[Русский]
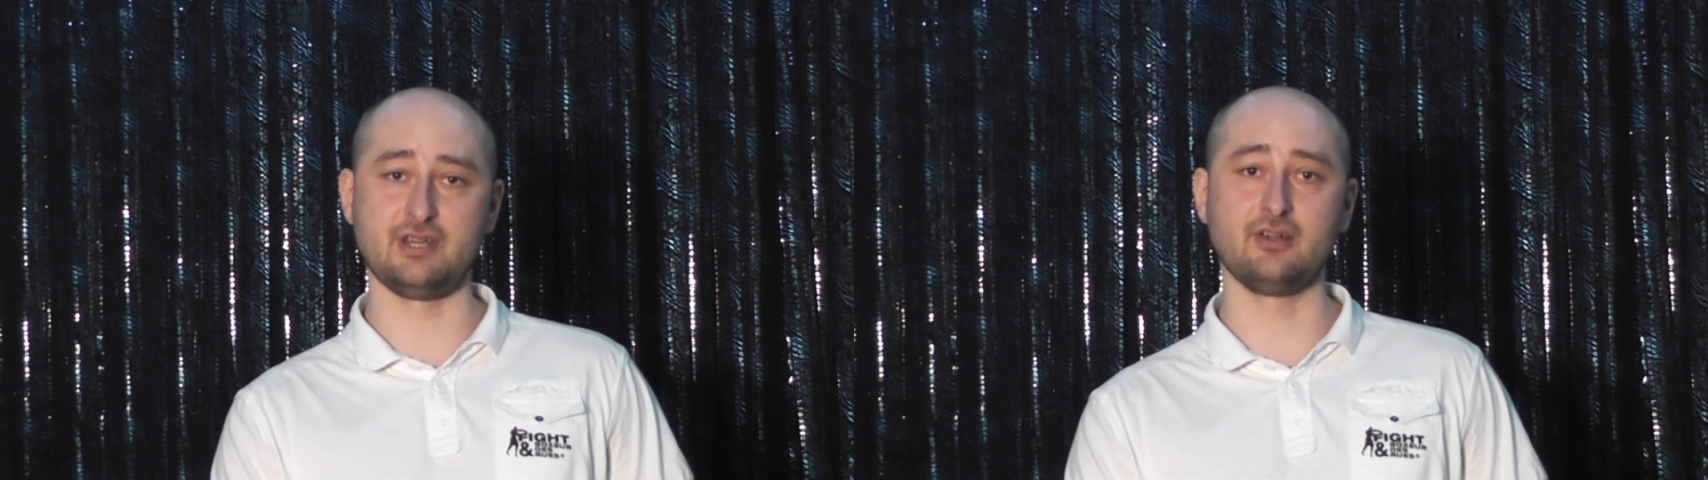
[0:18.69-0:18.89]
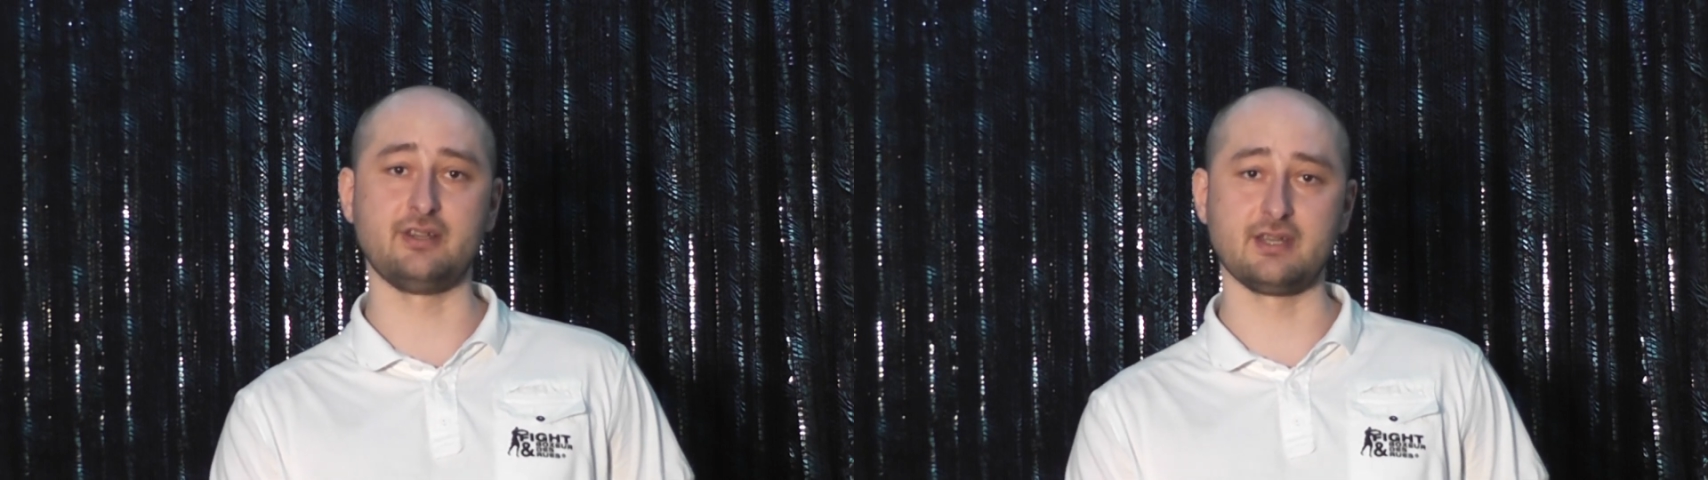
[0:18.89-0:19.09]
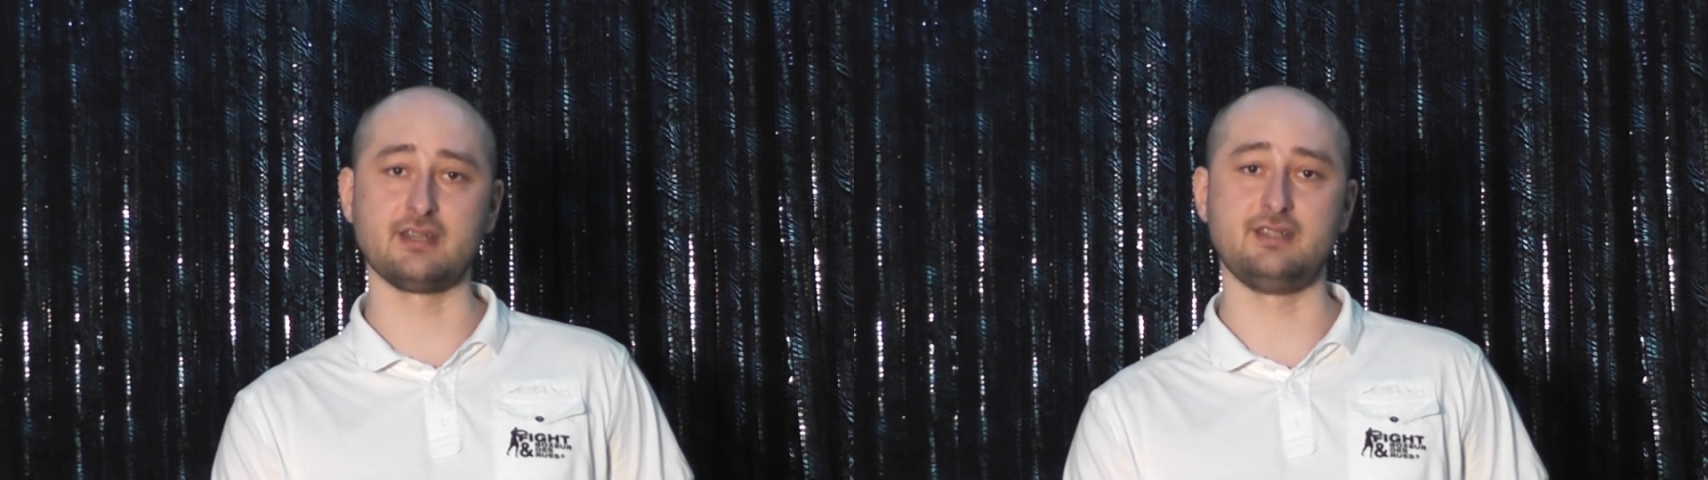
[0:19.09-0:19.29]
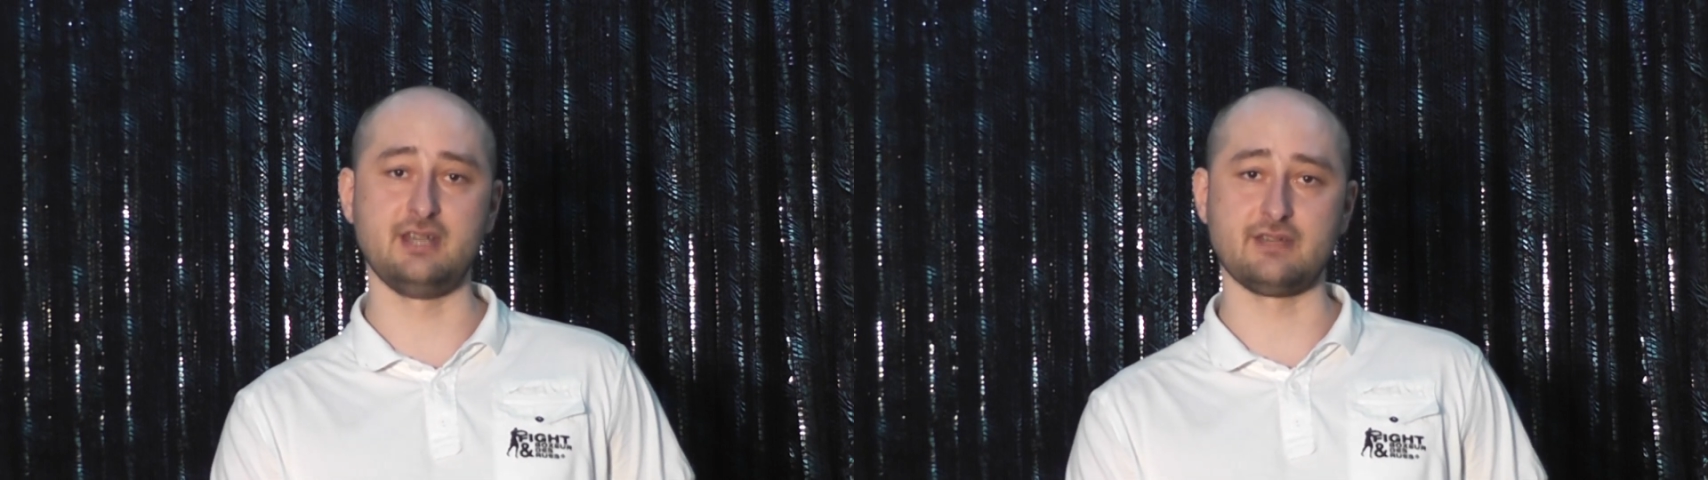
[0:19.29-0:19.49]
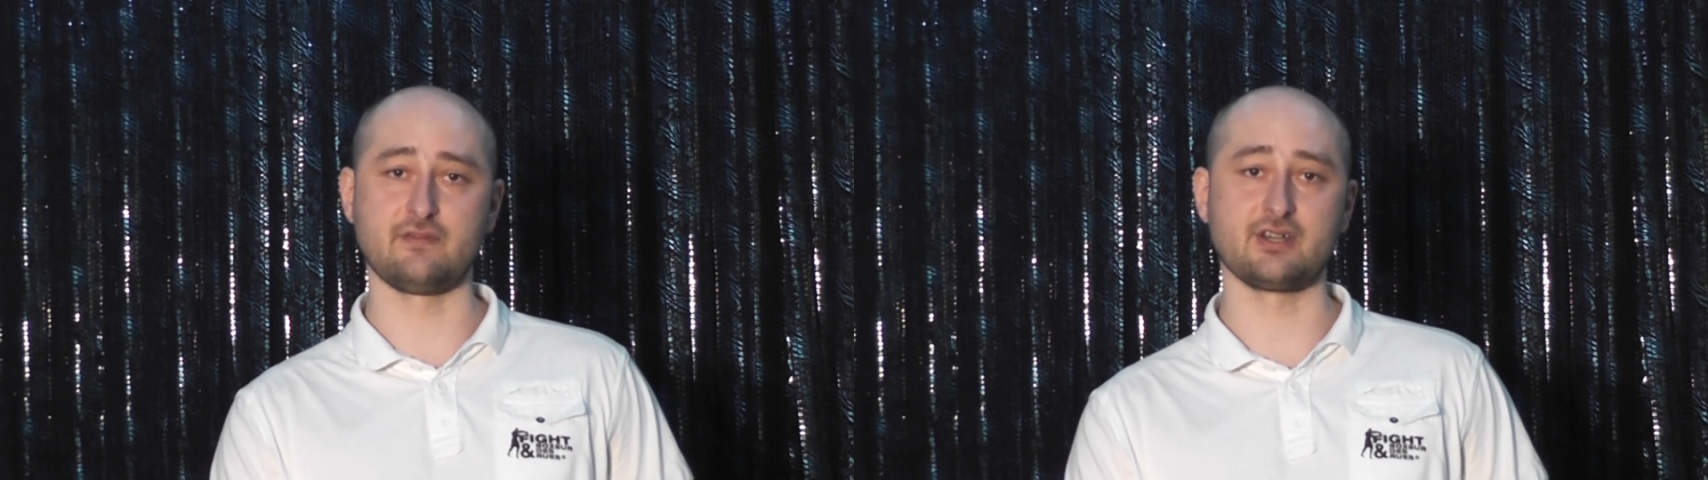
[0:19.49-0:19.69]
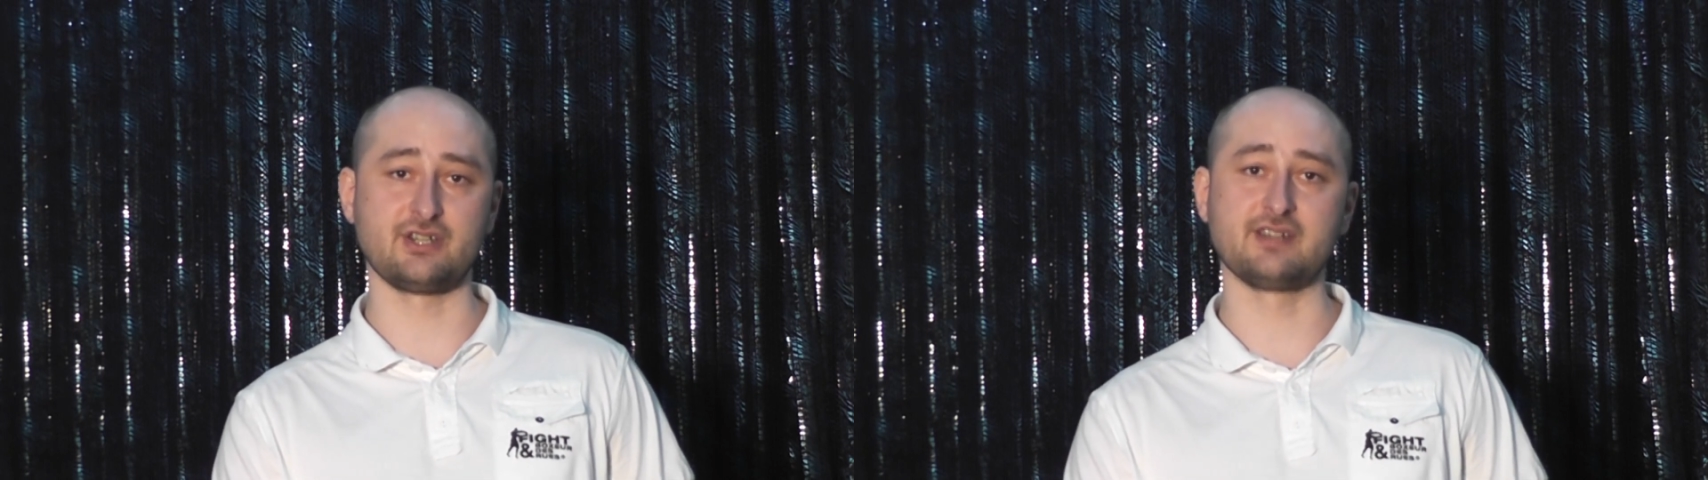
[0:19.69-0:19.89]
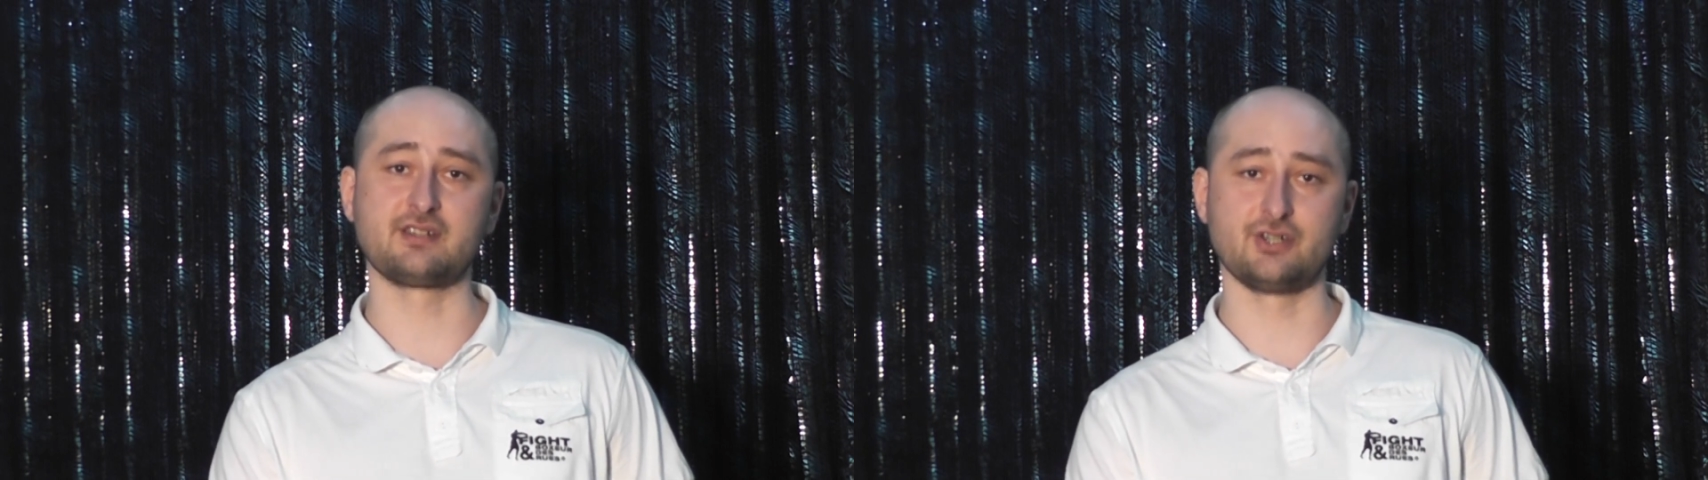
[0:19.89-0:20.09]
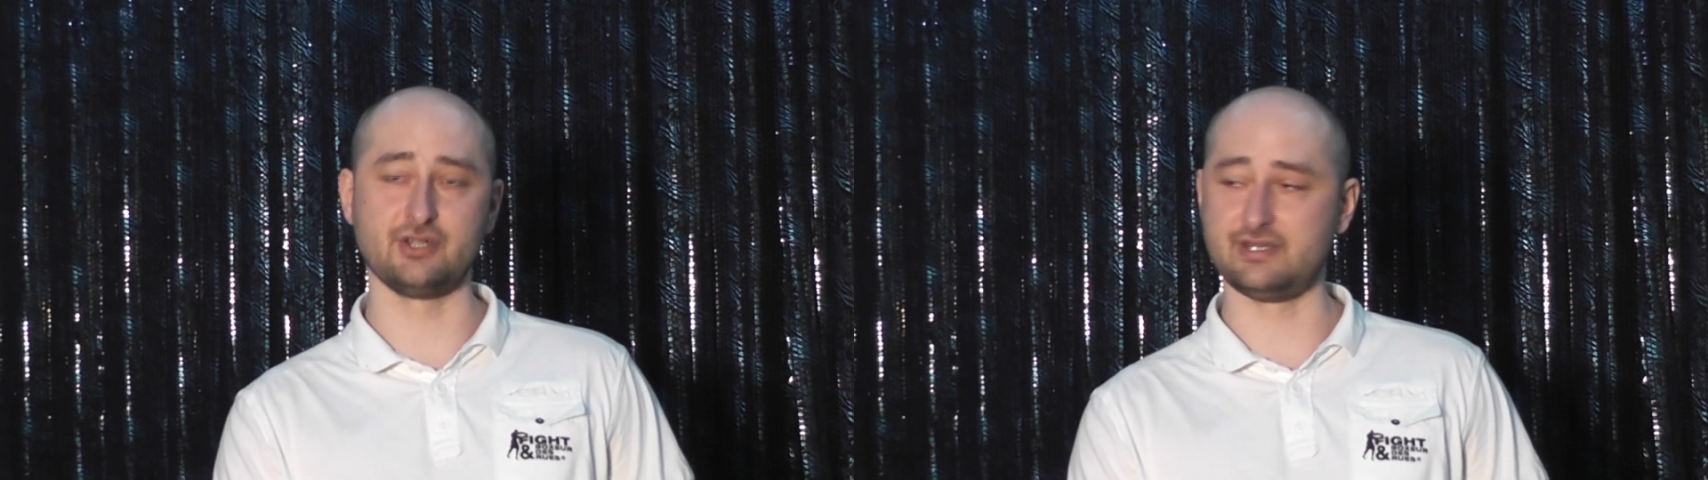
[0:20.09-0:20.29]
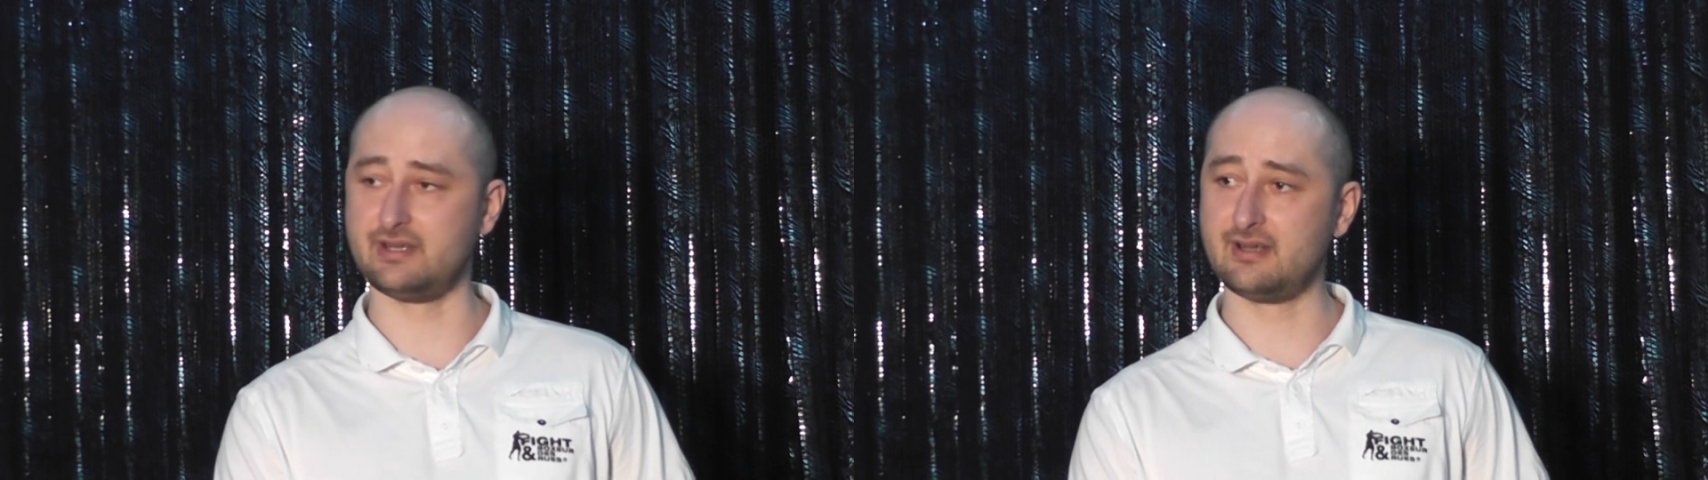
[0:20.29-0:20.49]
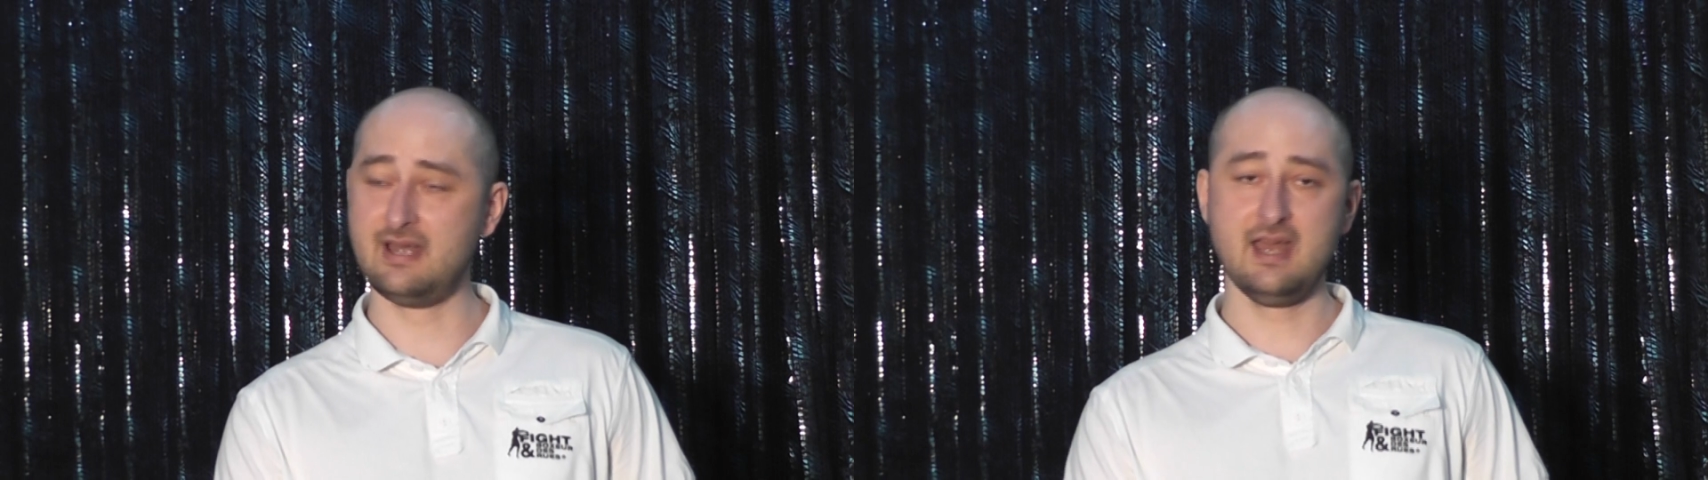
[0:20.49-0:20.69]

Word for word: делать это здесь, в гражданской жизни.